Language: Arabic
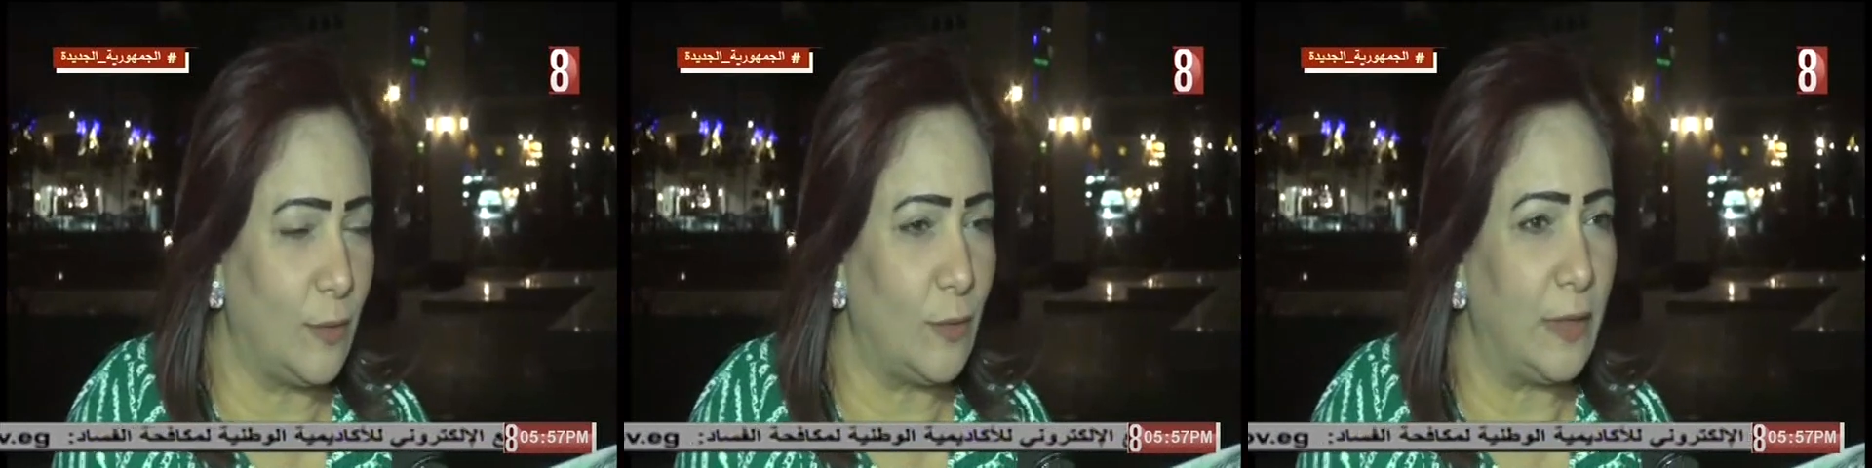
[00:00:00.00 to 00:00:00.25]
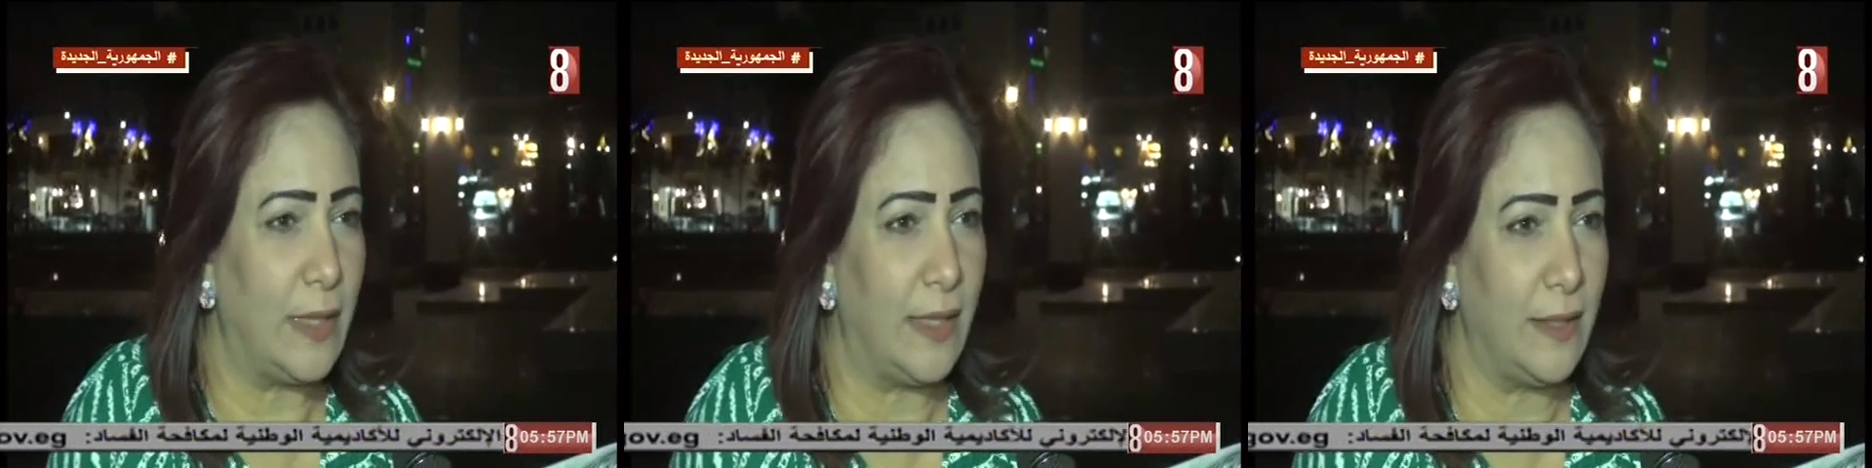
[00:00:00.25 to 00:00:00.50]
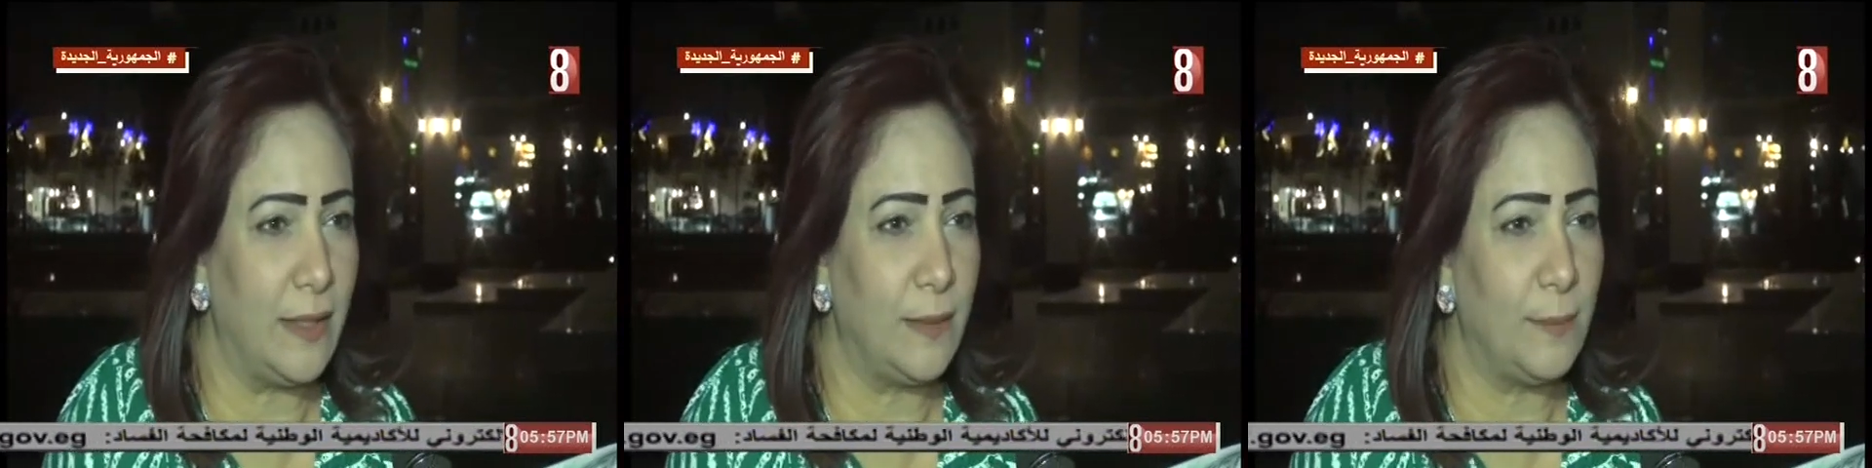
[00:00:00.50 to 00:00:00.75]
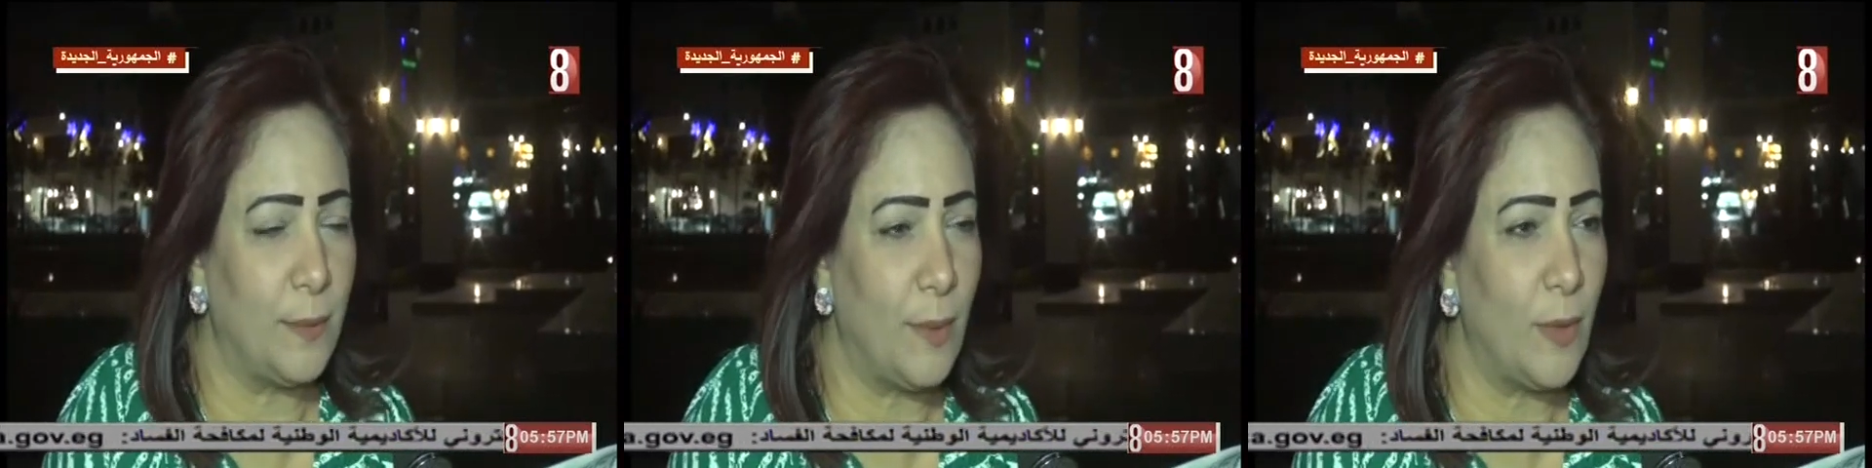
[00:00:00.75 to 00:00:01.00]
هو الحقيقه
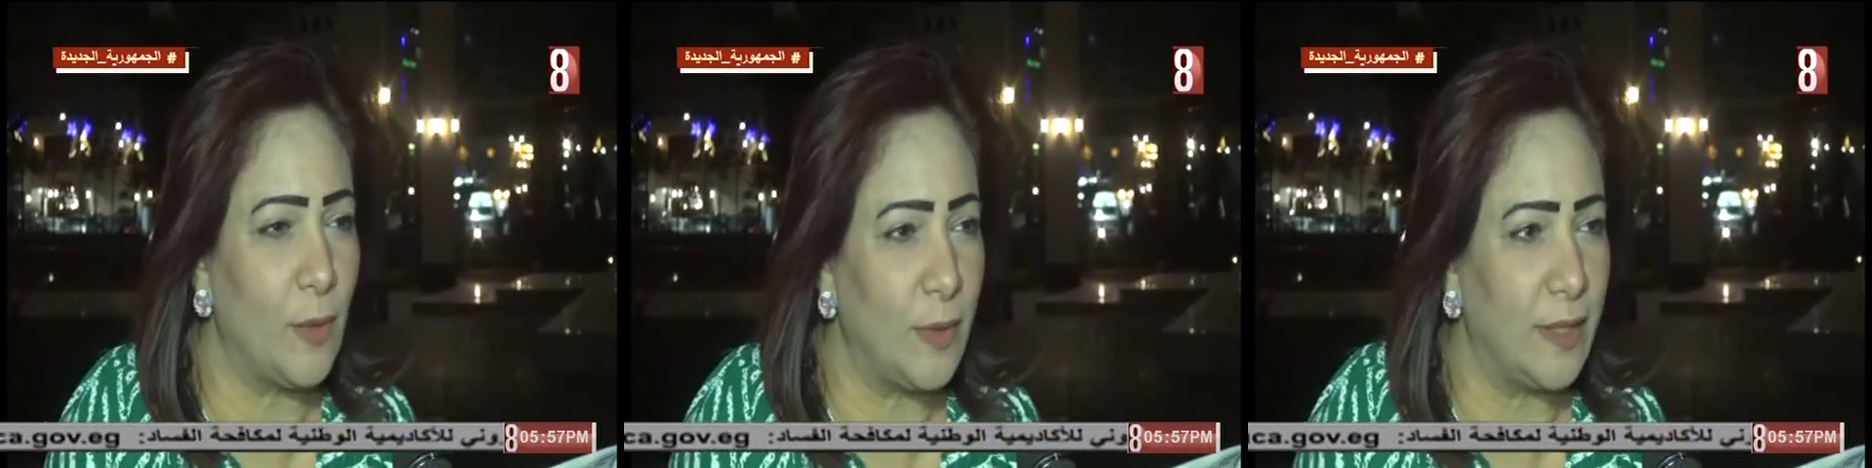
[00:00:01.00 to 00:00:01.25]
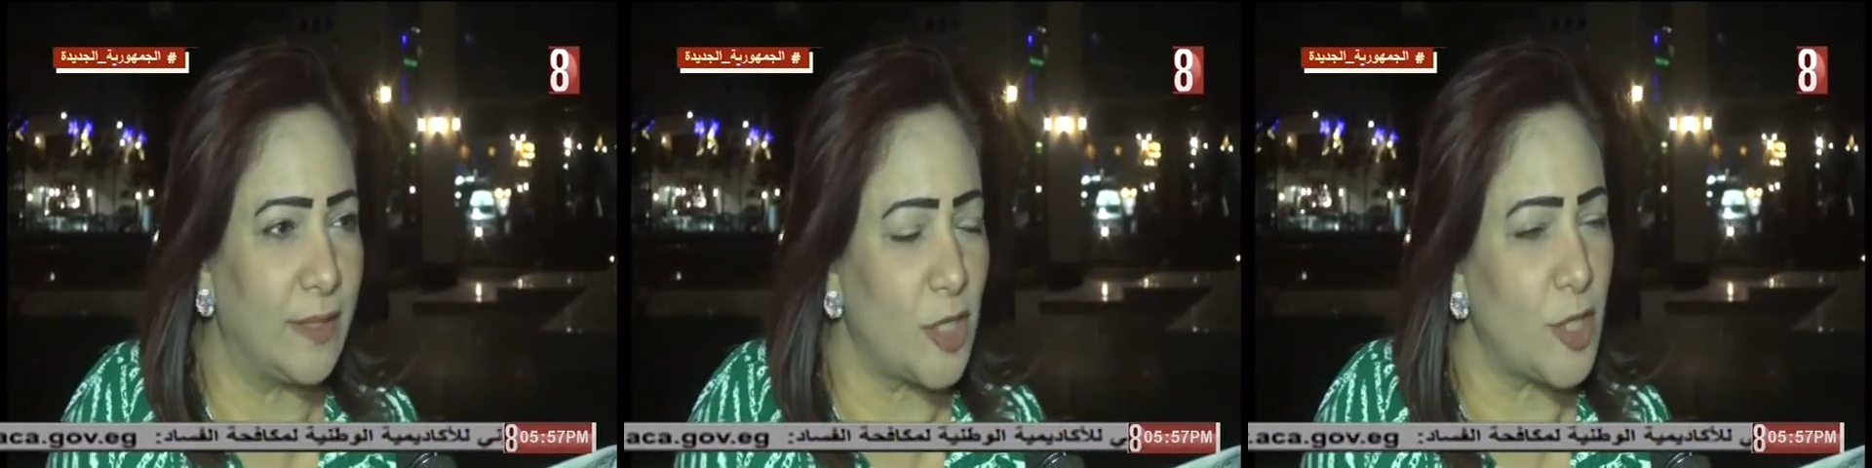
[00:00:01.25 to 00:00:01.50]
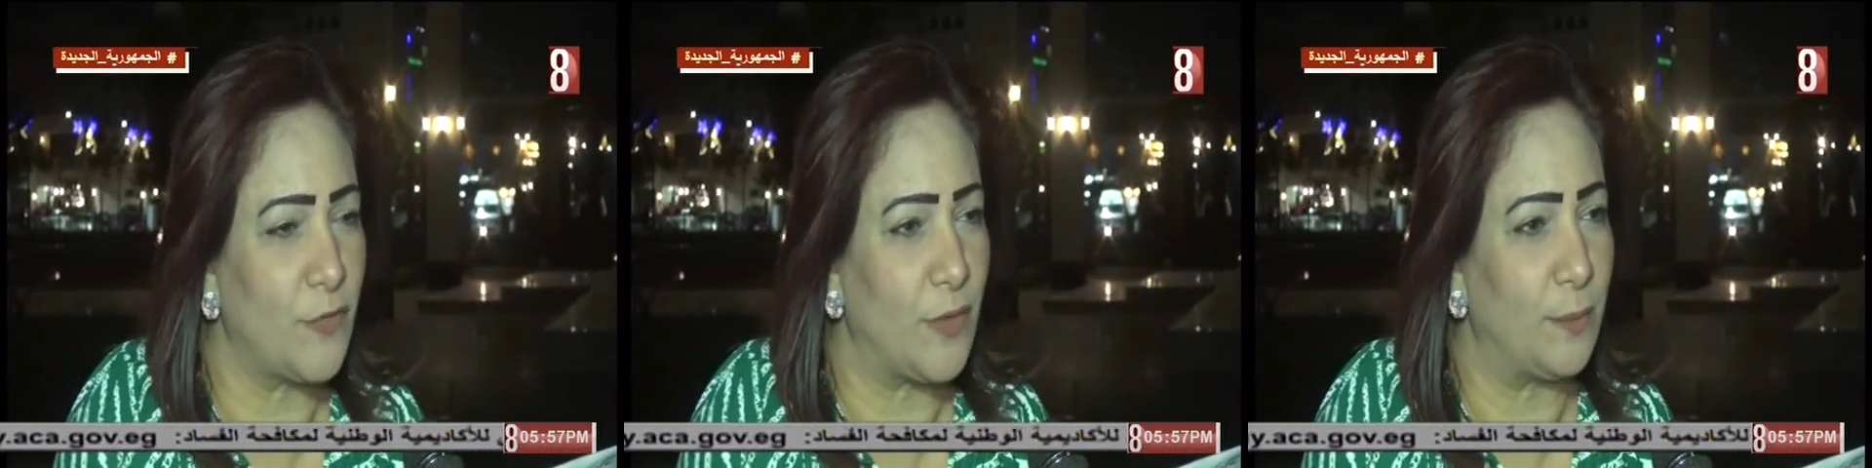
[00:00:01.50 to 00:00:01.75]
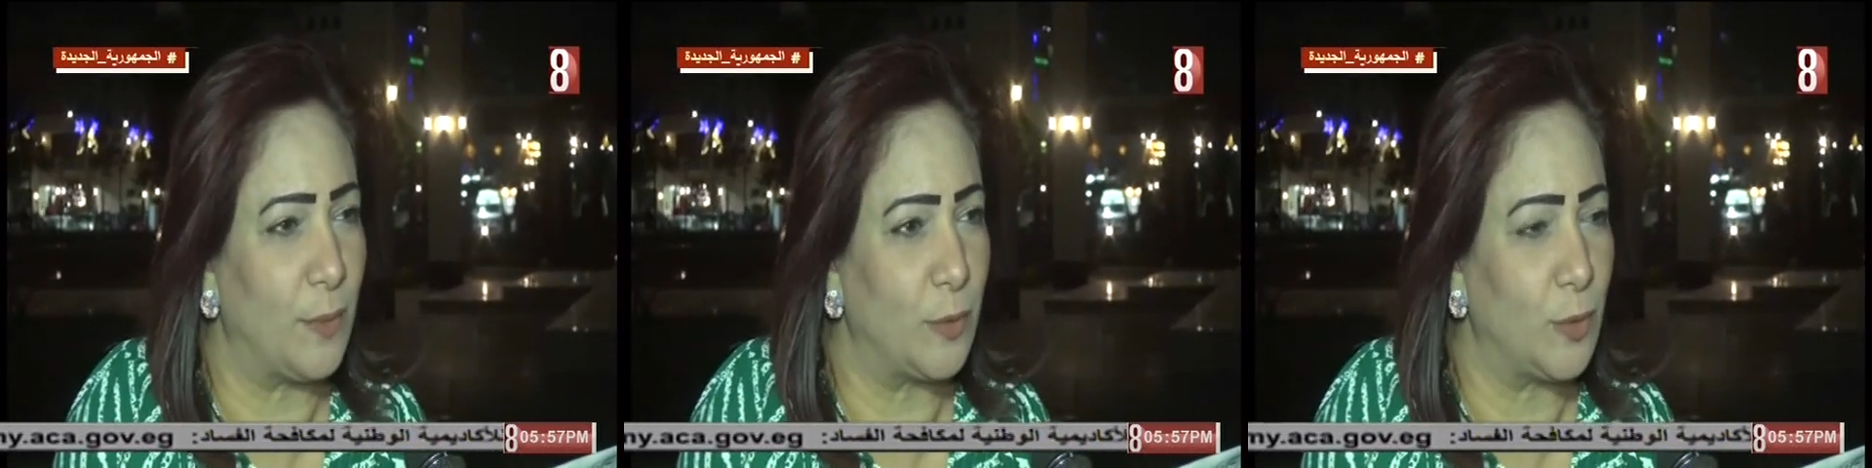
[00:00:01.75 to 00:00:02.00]
بابا هو اللي اكتشف
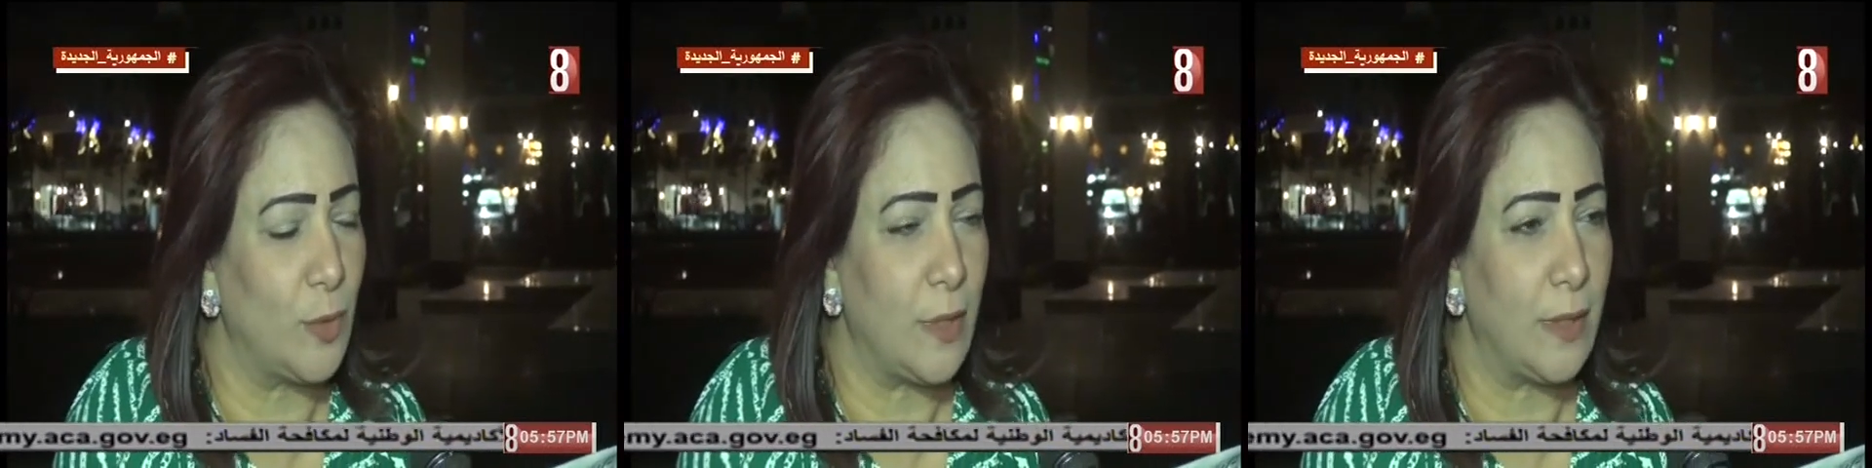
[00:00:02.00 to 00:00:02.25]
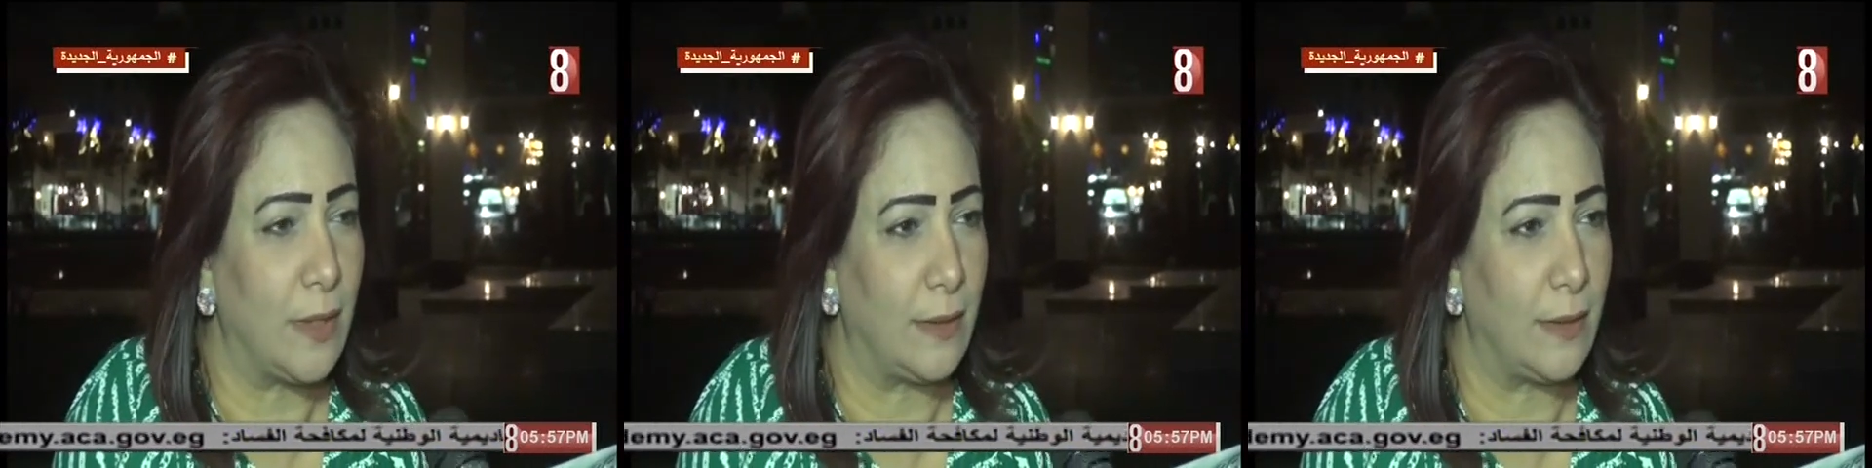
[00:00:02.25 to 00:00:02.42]
الموضوع